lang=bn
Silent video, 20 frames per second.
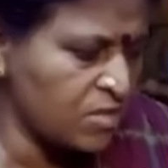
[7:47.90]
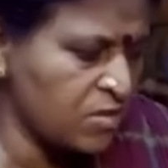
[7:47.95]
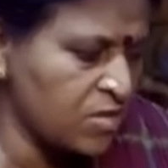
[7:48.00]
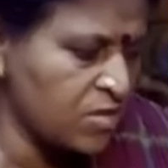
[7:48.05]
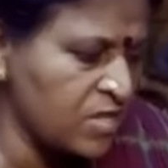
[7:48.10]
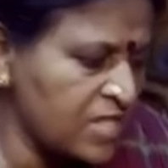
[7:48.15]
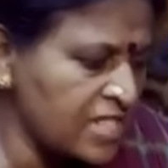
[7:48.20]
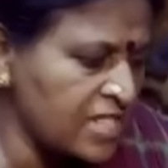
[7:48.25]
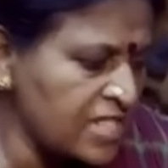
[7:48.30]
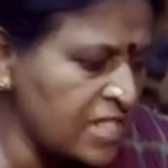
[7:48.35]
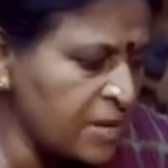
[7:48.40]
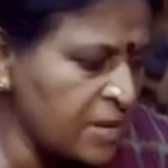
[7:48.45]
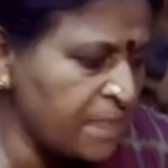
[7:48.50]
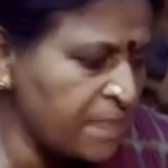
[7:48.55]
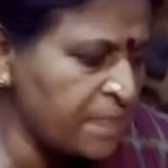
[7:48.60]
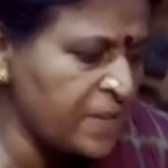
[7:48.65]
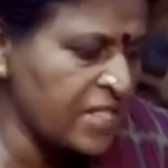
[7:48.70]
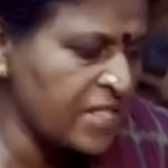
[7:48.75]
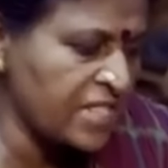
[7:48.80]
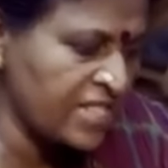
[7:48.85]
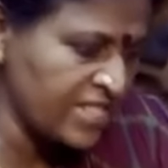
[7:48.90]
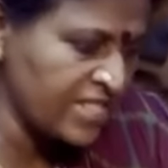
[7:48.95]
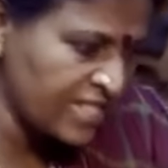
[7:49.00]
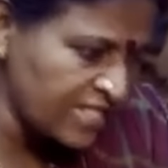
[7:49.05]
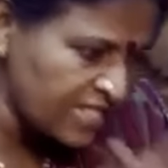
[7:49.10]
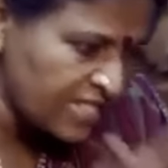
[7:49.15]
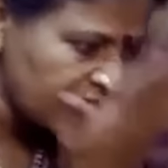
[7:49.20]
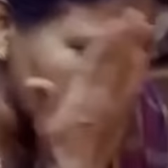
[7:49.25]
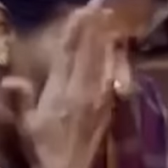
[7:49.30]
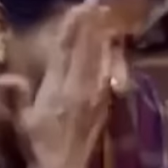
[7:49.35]
সে বলে দেখেছ
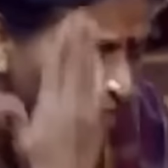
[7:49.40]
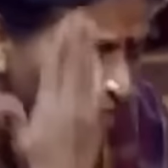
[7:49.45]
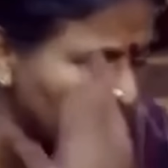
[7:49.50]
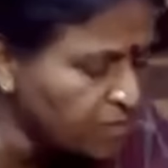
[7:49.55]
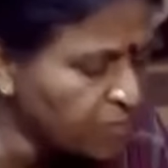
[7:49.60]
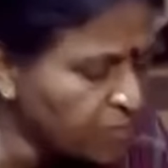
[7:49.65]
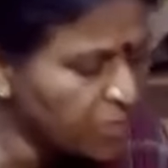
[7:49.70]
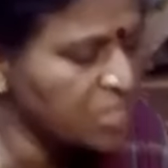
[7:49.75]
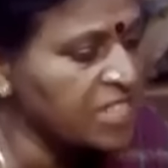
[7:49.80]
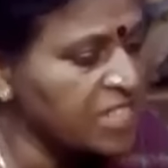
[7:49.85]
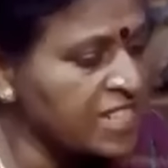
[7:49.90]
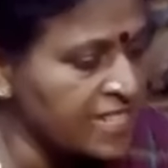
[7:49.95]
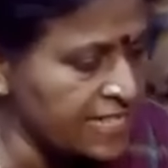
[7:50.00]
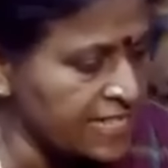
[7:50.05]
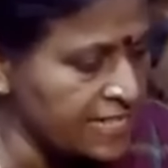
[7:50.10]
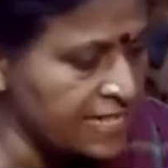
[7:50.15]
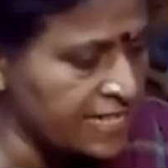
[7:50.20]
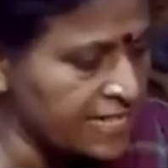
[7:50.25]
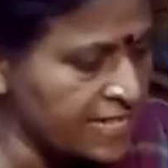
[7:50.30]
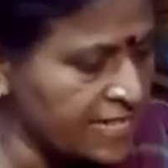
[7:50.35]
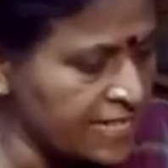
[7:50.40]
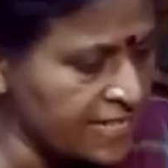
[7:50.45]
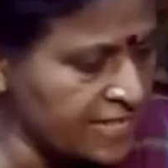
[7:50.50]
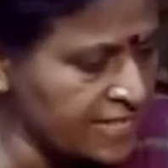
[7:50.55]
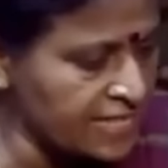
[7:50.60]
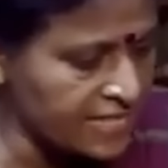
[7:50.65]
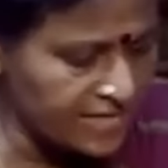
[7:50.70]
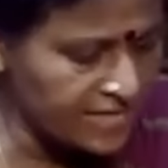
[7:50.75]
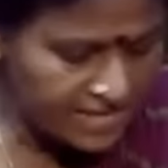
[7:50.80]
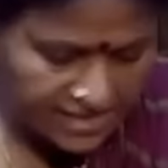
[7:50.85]
সমস্যাটা আসলে তোমার
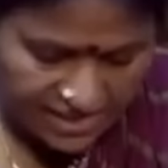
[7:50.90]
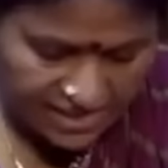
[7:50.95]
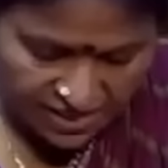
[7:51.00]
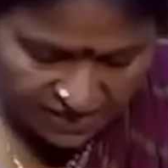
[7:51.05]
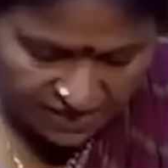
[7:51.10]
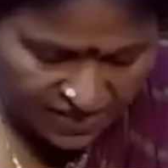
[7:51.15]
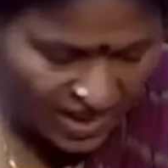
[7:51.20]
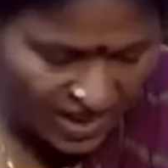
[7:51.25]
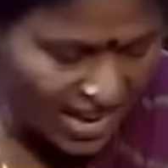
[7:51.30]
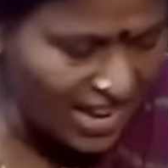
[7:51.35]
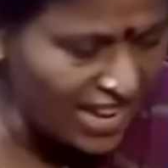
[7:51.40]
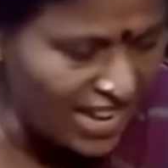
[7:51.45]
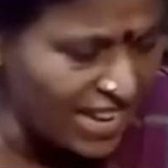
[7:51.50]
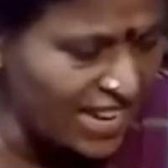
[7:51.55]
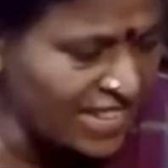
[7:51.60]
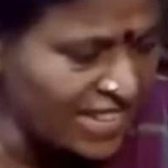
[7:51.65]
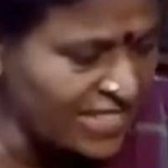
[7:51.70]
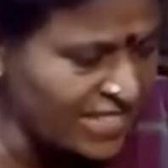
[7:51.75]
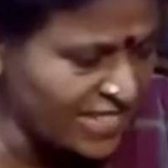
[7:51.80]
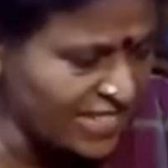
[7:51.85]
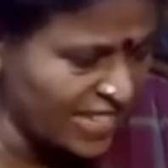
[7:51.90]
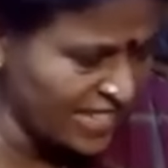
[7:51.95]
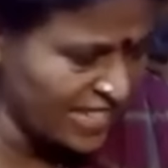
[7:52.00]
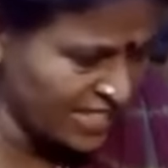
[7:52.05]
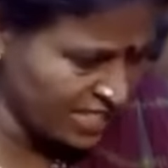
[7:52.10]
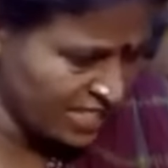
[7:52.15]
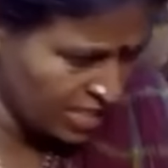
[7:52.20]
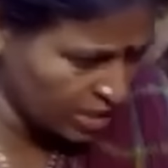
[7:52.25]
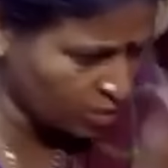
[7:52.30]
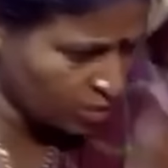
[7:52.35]
ভেতরে আমার ছেলের মধ্যে কোনো
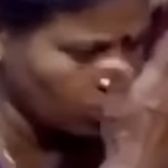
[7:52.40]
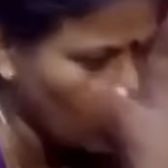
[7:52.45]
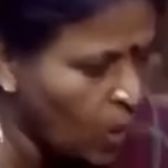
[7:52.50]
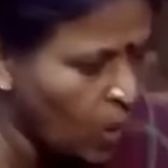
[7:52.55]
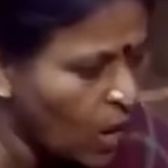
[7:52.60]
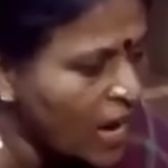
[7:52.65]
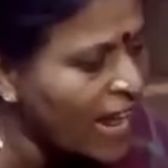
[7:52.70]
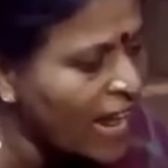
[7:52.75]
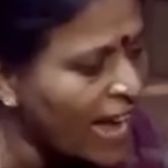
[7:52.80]
সমস্যা নেই